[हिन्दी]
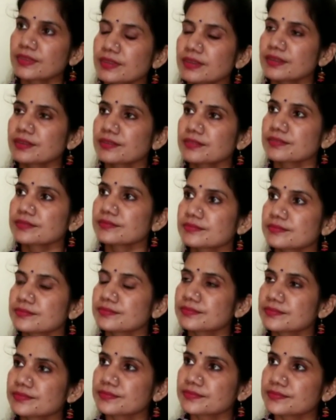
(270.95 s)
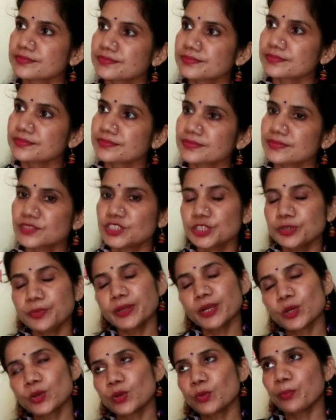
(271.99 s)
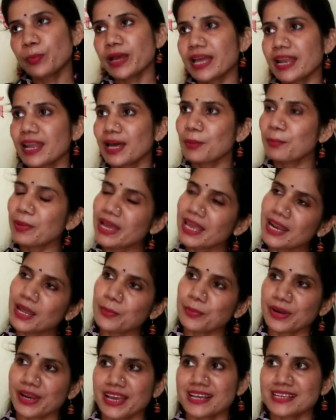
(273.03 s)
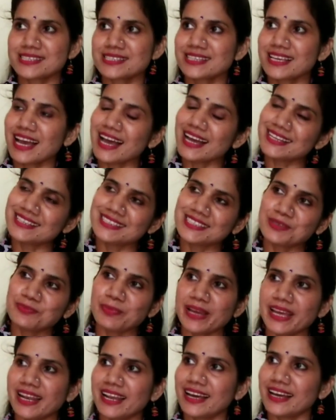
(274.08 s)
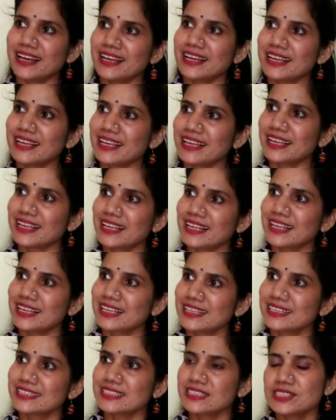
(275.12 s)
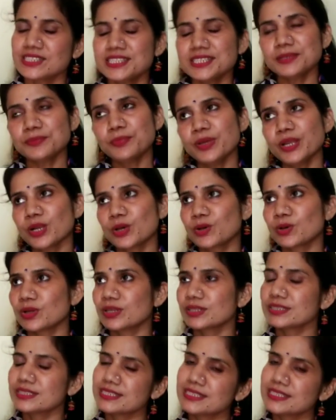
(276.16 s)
पहले ही प्रयास था इसका कोई जी बिल्कुल पहला पहला पहले प्रयास हाँ जी पहले क्लासरूम स्टूडेंट ही था ये कोई जी बिल्कुल